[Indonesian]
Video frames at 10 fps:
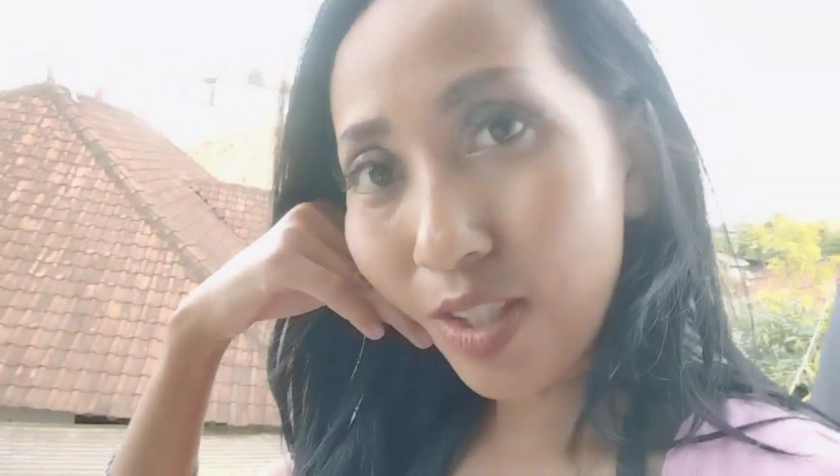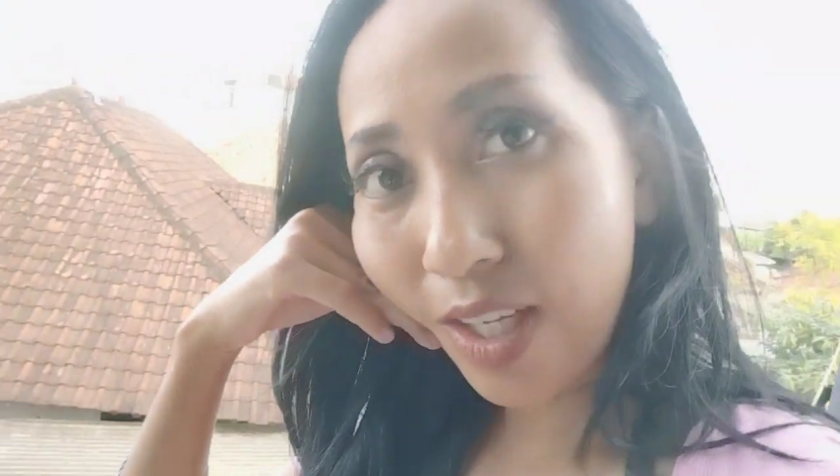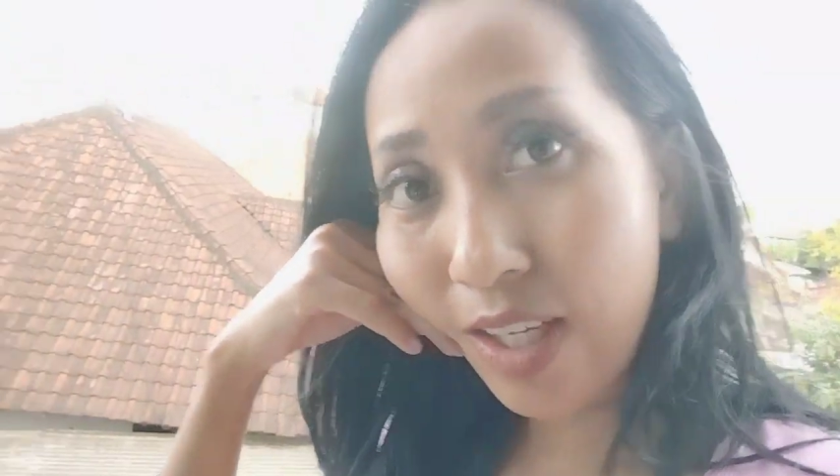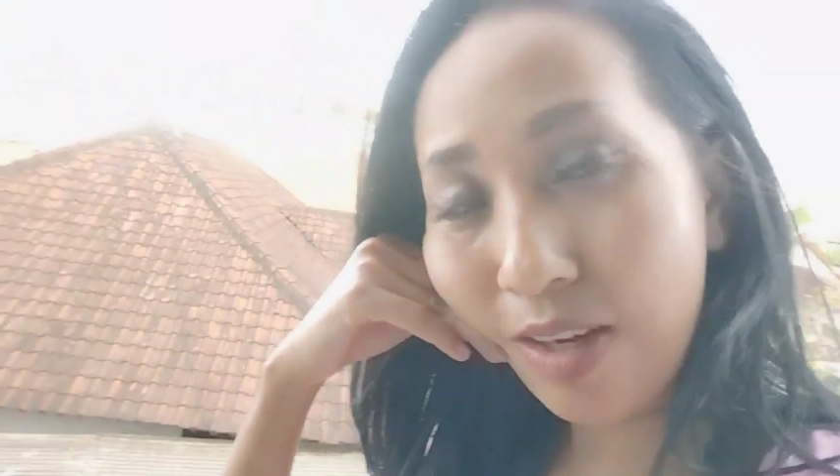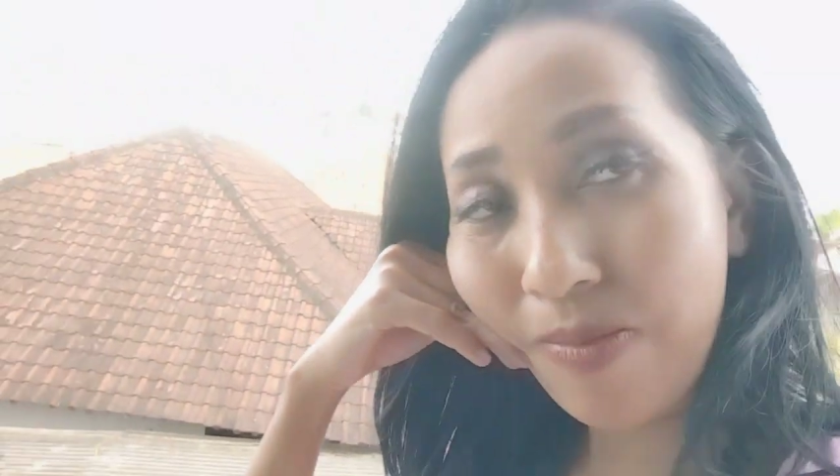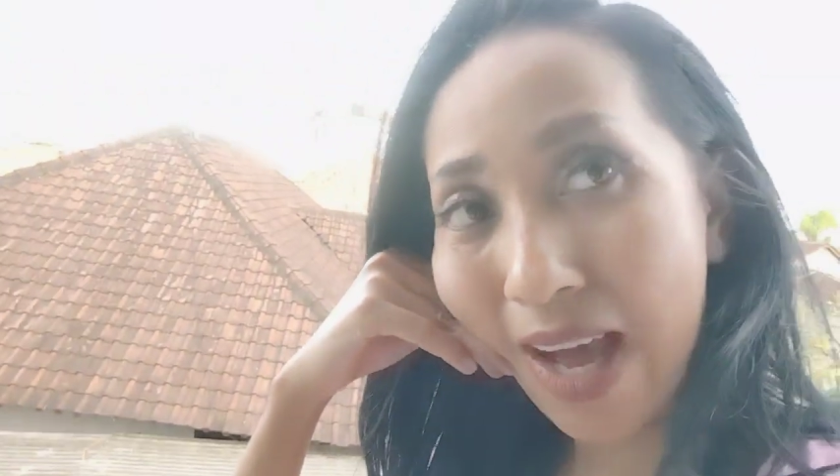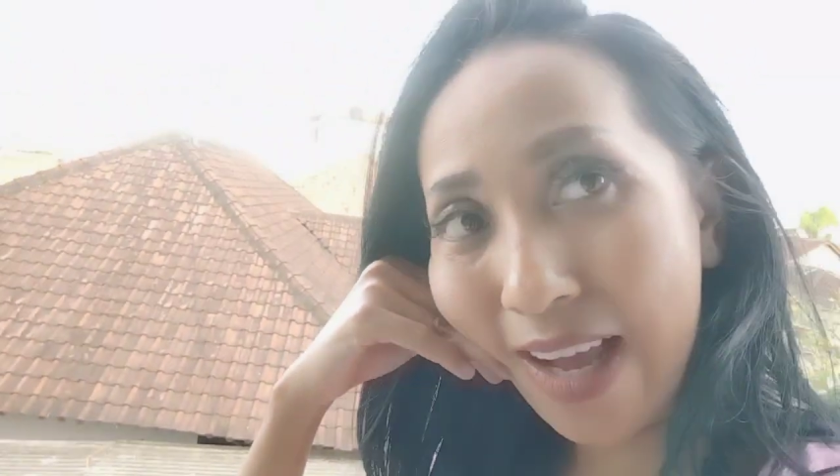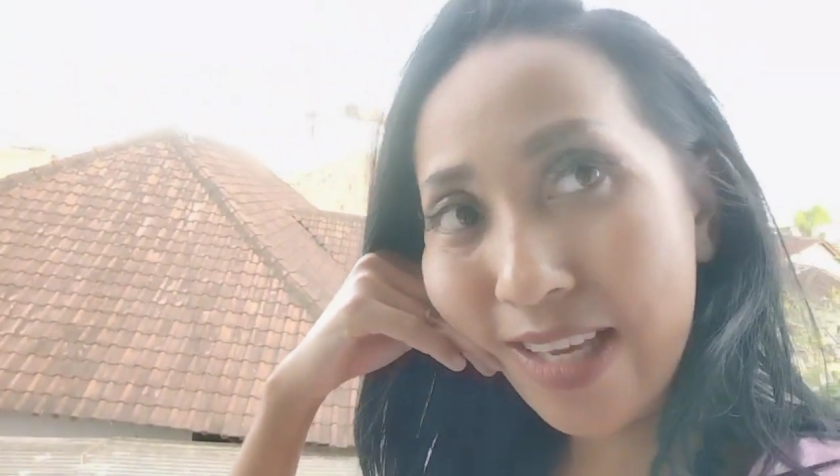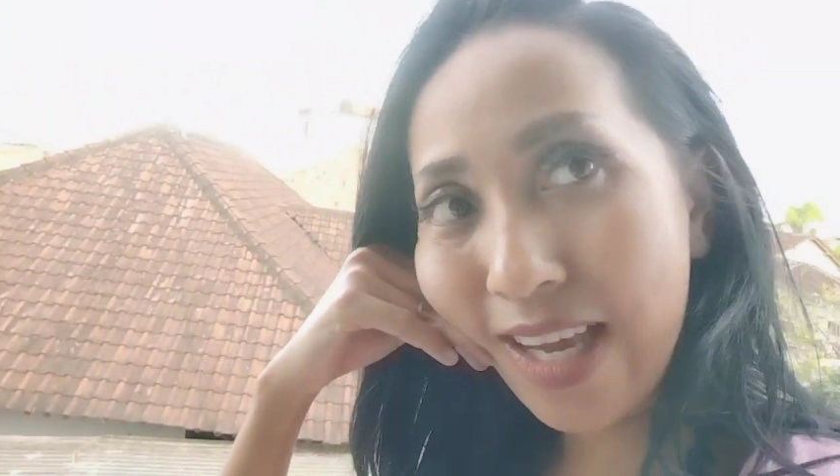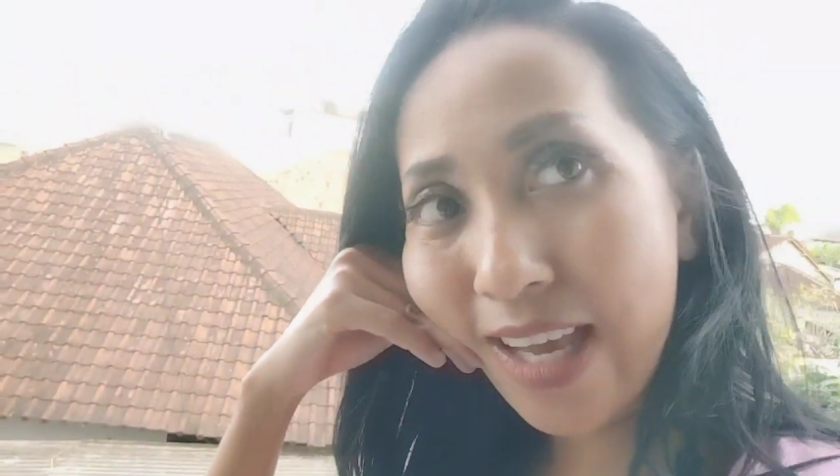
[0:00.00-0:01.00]
eh,
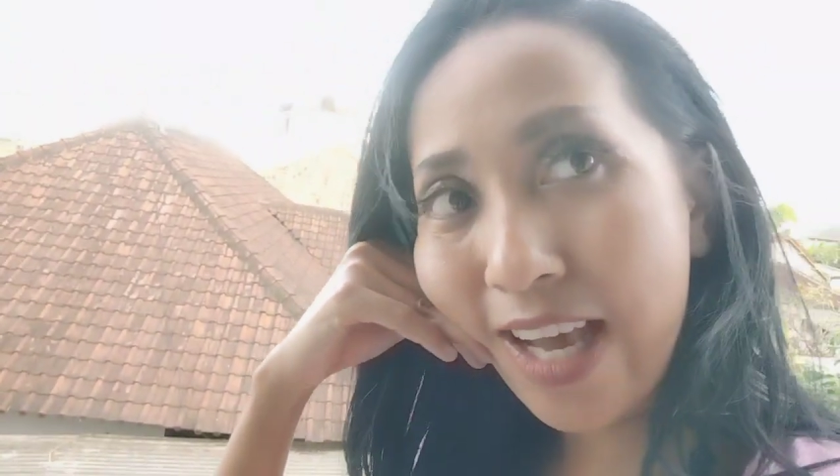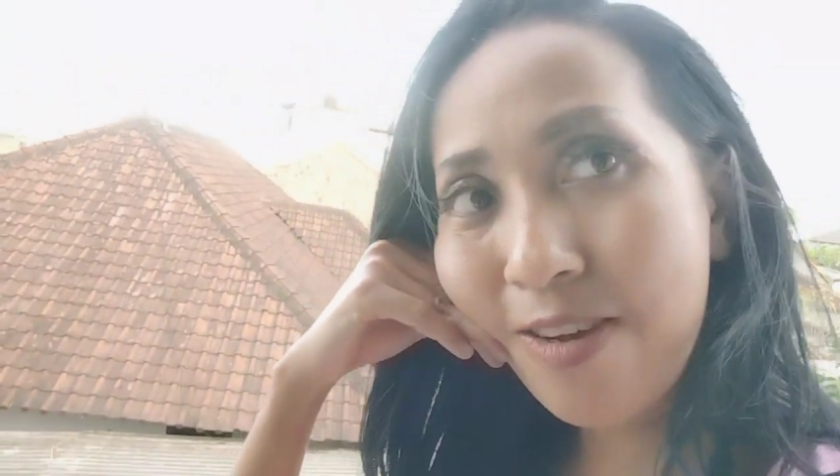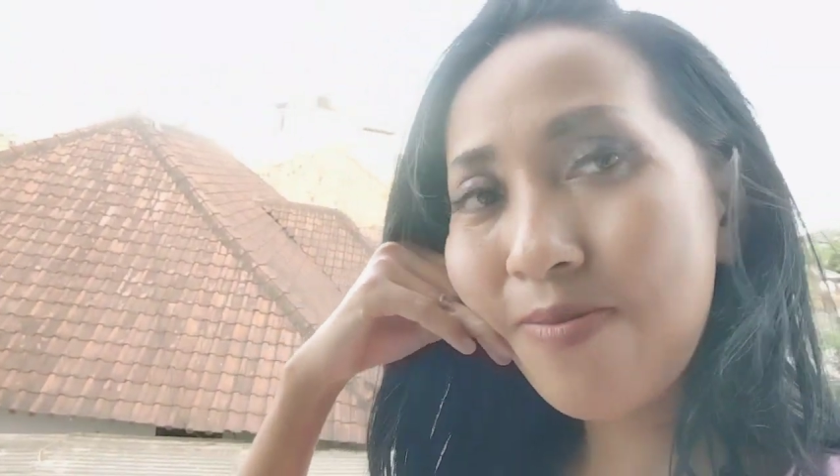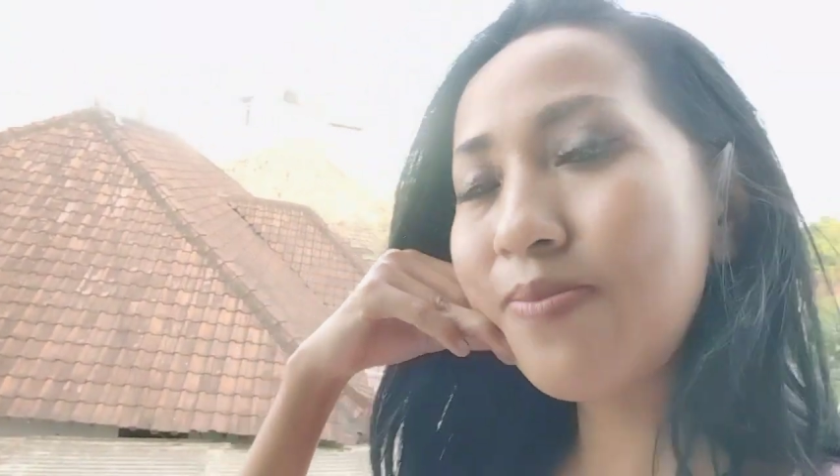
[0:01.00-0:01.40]
bahagia ya.